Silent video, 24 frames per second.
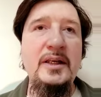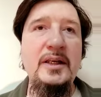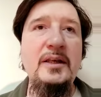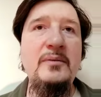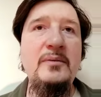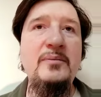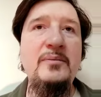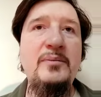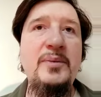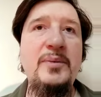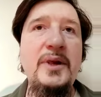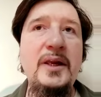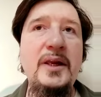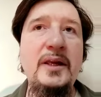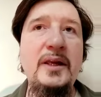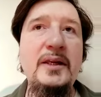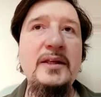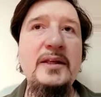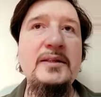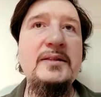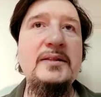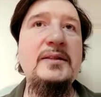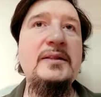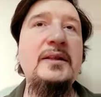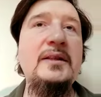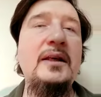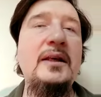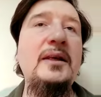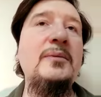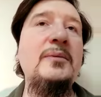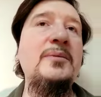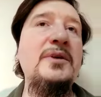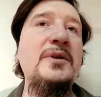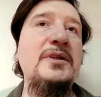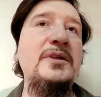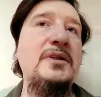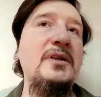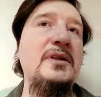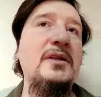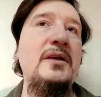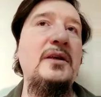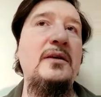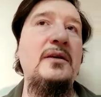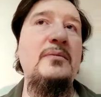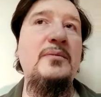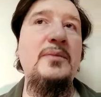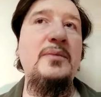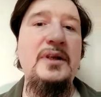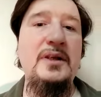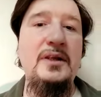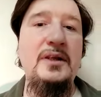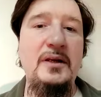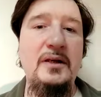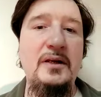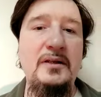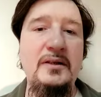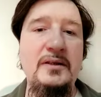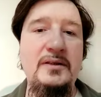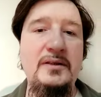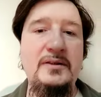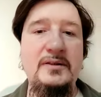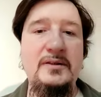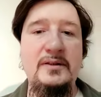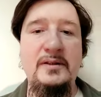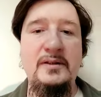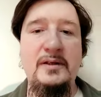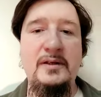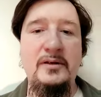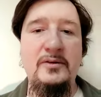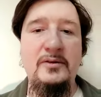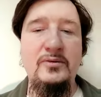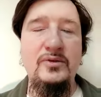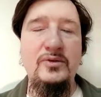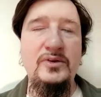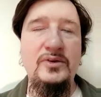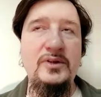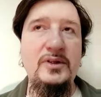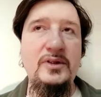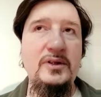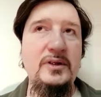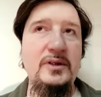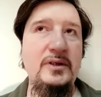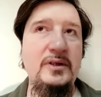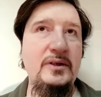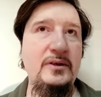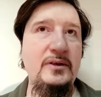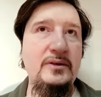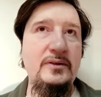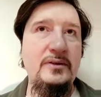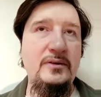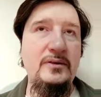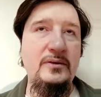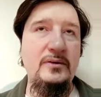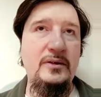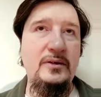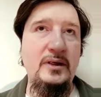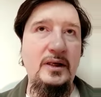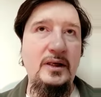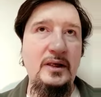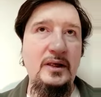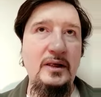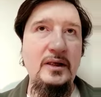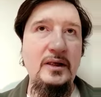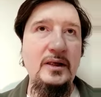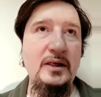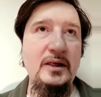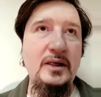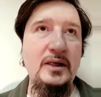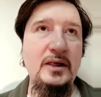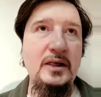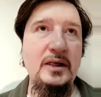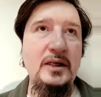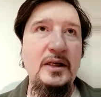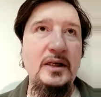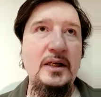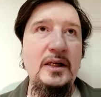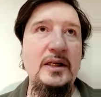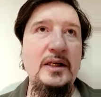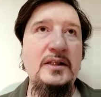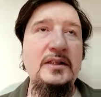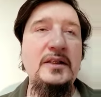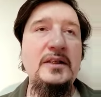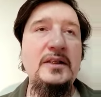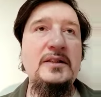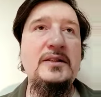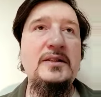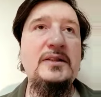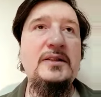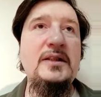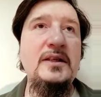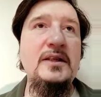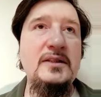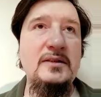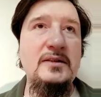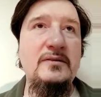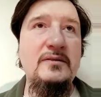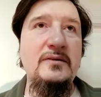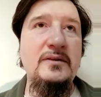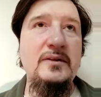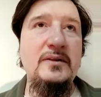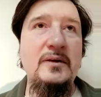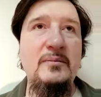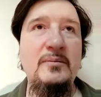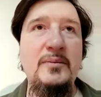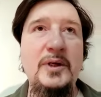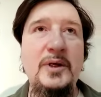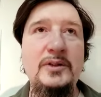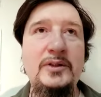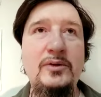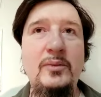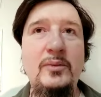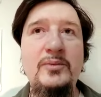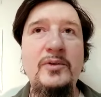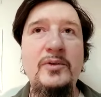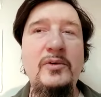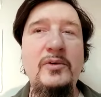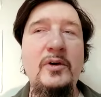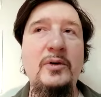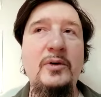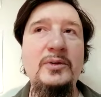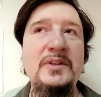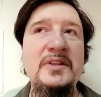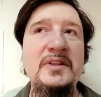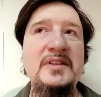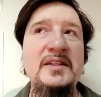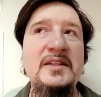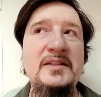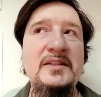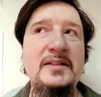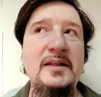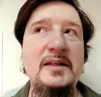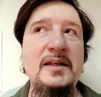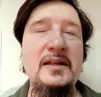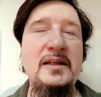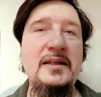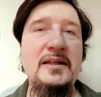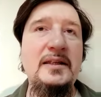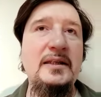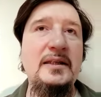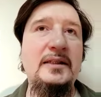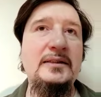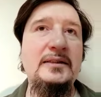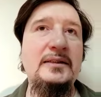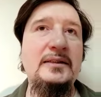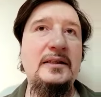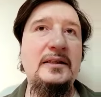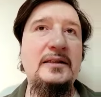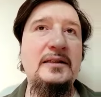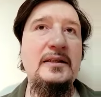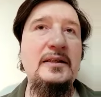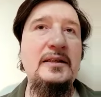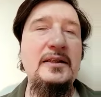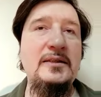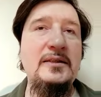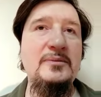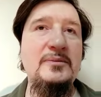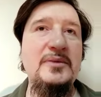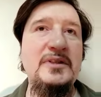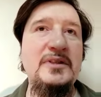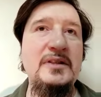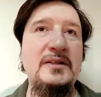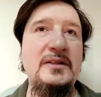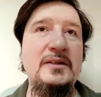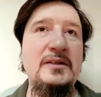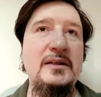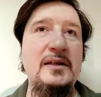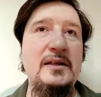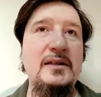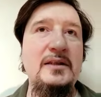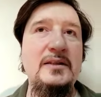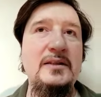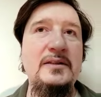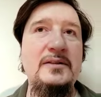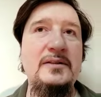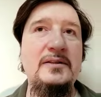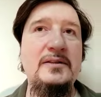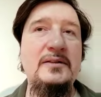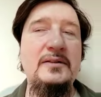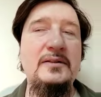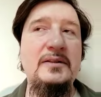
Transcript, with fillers: Империя стремительно менялась снаружи и изнутри. Естественно, подобного рода социальные катаклизмы, социальные